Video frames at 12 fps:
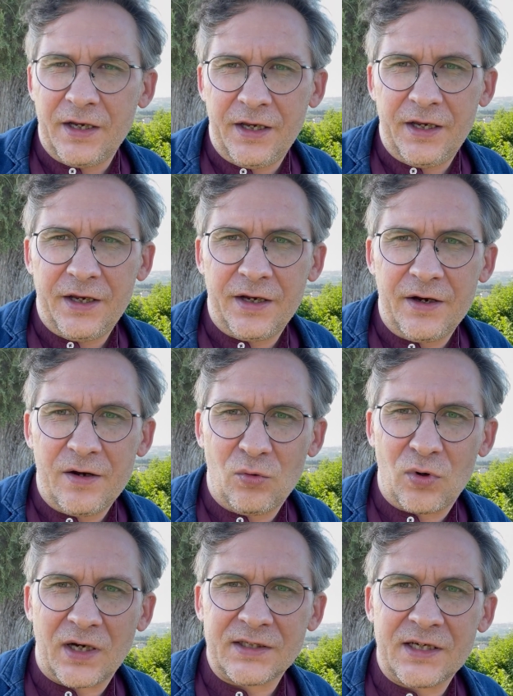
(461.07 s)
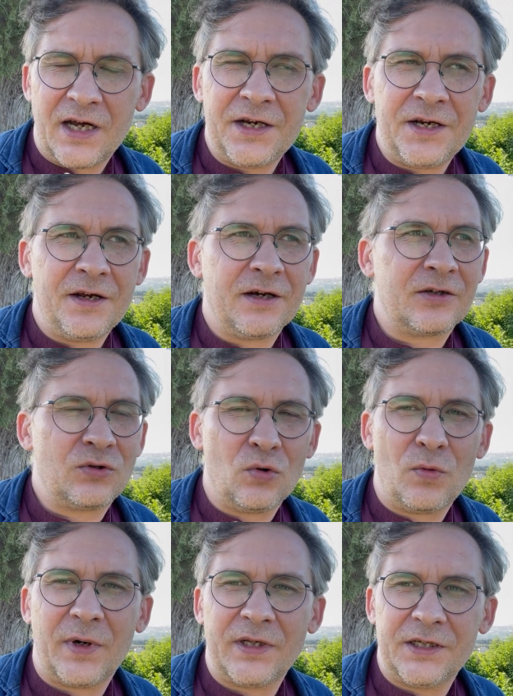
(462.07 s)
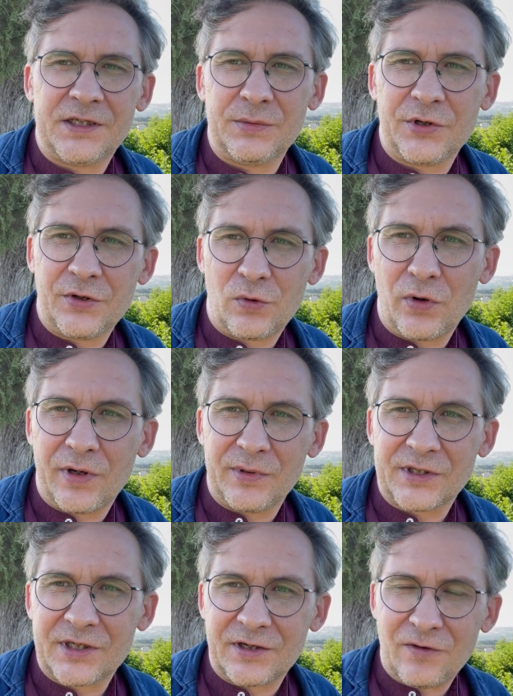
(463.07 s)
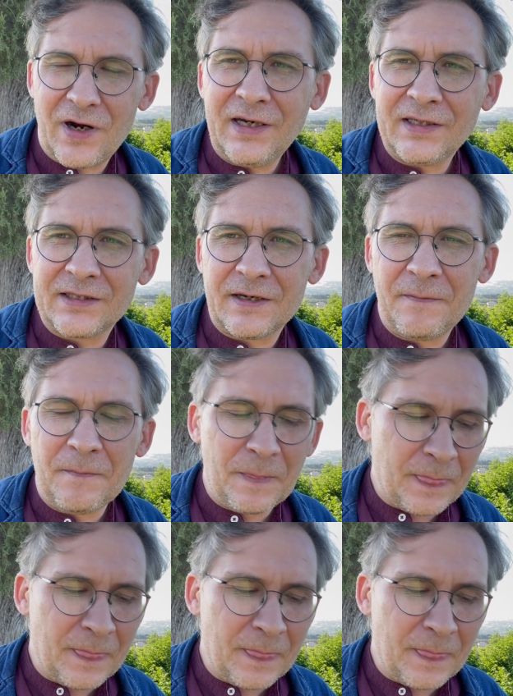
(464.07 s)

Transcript: и указания, кто под этими героями скрывается,